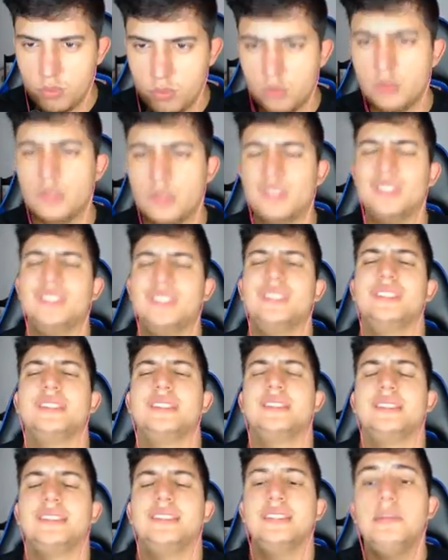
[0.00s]

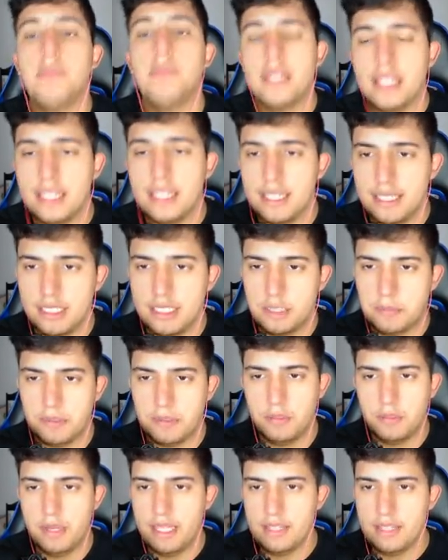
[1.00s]
Uou, é brilhante,
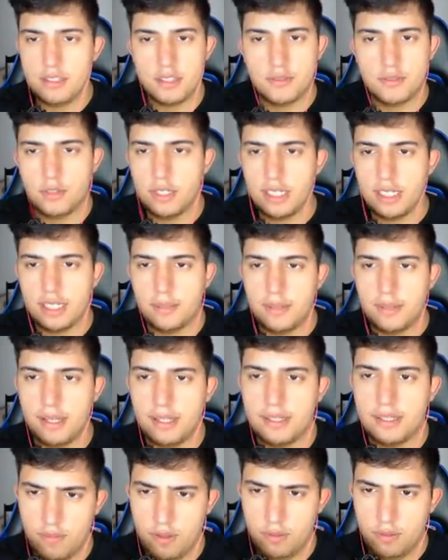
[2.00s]
pelo menos. Não vou
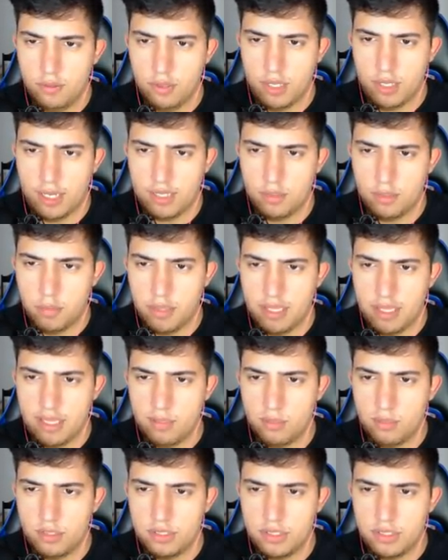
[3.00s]
reclamar. Tem um dourado,
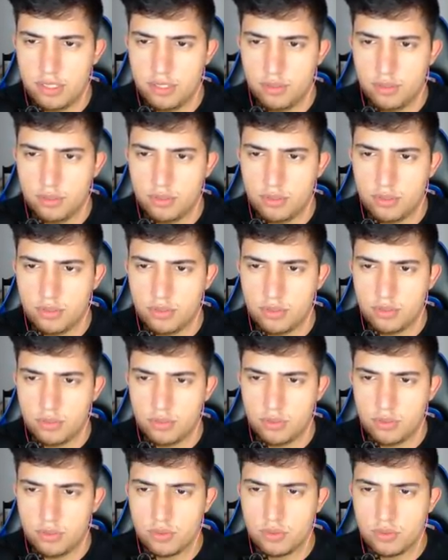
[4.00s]
pelo amor de Deus.
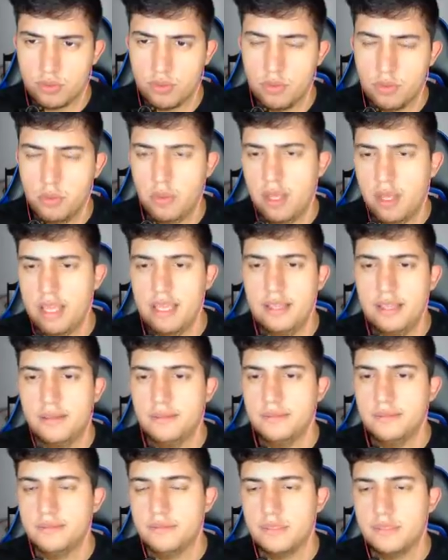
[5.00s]
Rain.
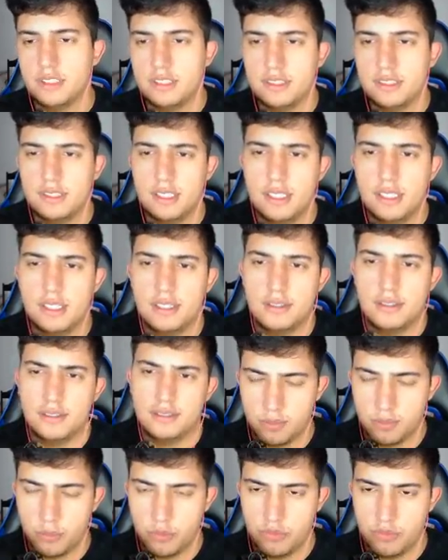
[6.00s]
Não,
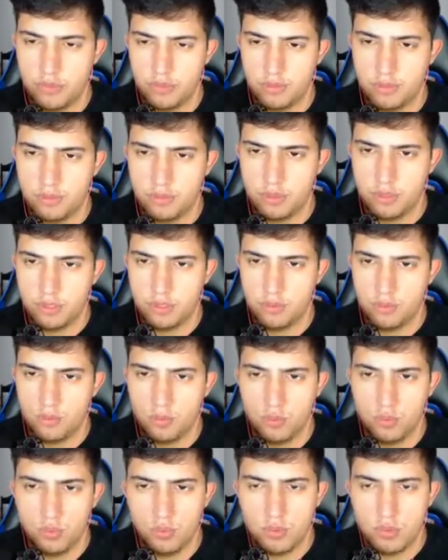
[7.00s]
por favor,
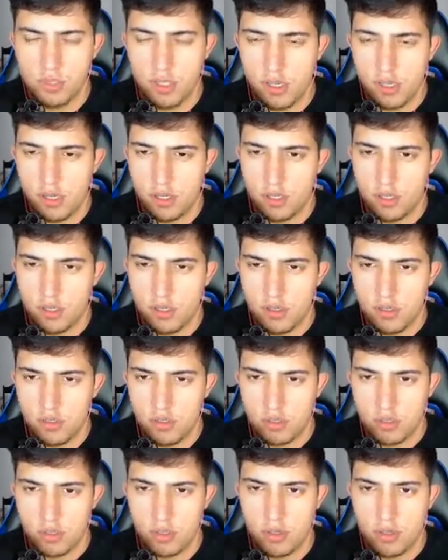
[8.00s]
um
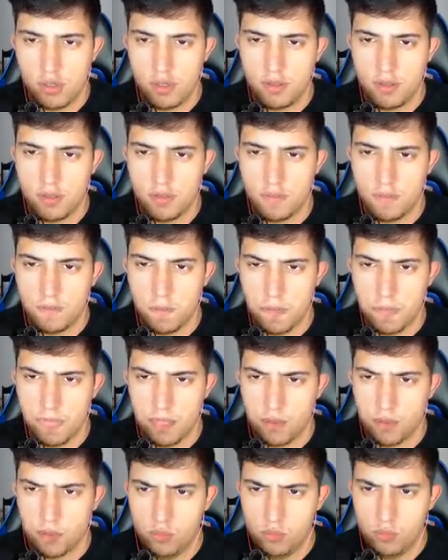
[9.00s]
só
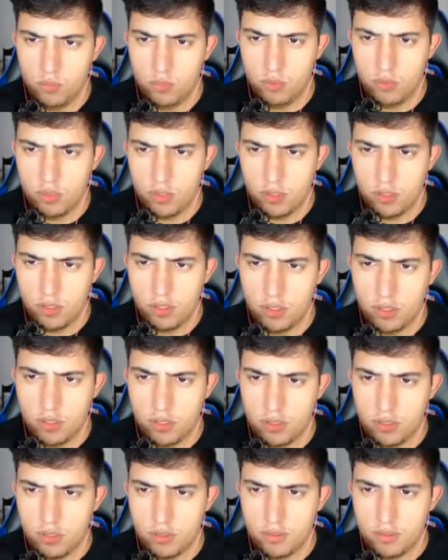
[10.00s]
um
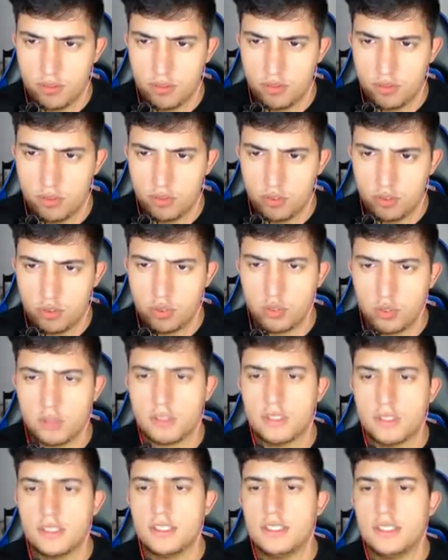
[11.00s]

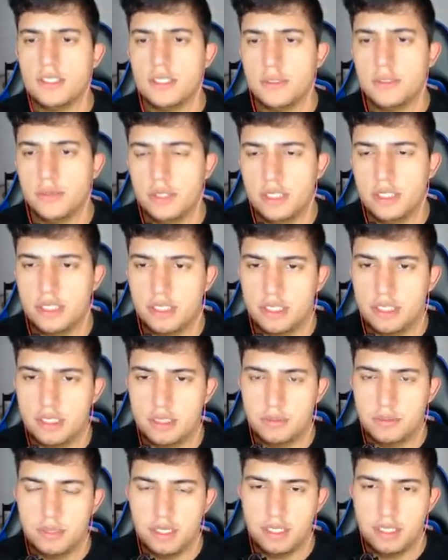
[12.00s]
só Word
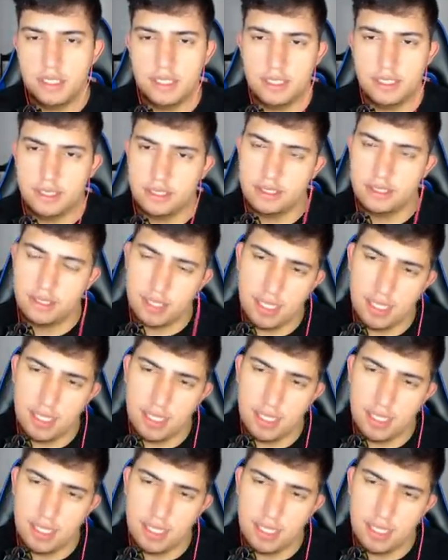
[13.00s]
Edit brilhante.